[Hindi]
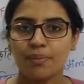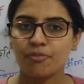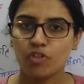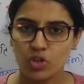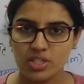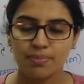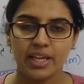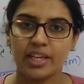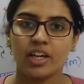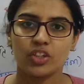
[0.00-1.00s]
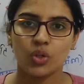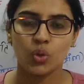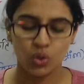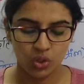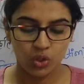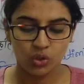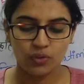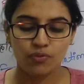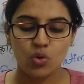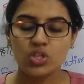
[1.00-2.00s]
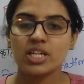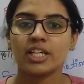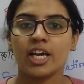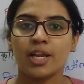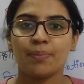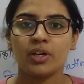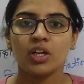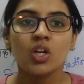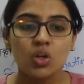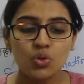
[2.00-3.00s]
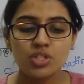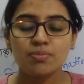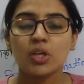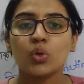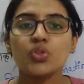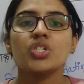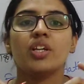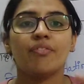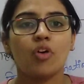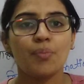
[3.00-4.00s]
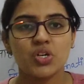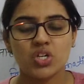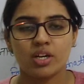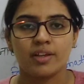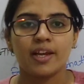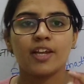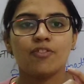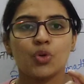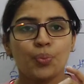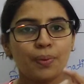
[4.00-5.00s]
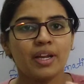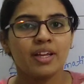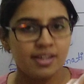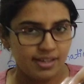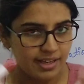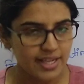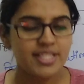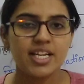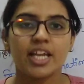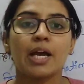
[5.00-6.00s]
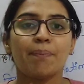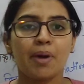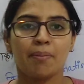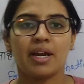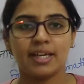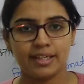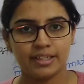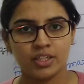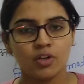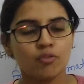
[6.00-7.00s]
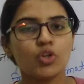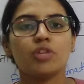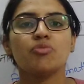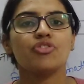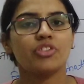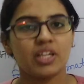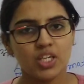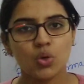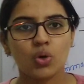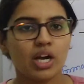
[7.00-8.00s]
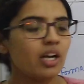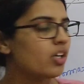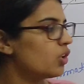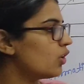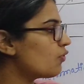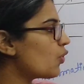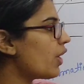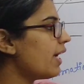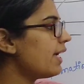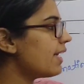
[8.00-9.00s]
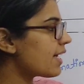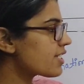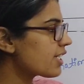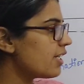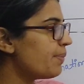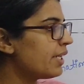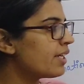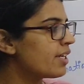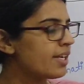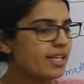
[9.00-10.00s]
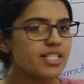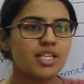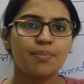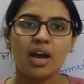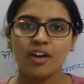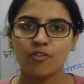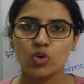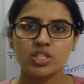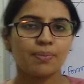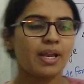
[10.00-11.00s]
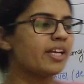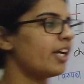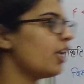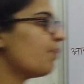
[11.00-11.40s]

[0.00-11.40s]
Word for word: आप फोर्स अप्लाई करते हो तो फोर्स हटाने पर उसमें कुछ डिफॉर्मेशन यानी विरूपण रह जाएगा परमानेंटली वो रिमूव नहीं होगा तो वो है इलास्टिक लिमिट इससे बाहर फोर्स अप्लाई करने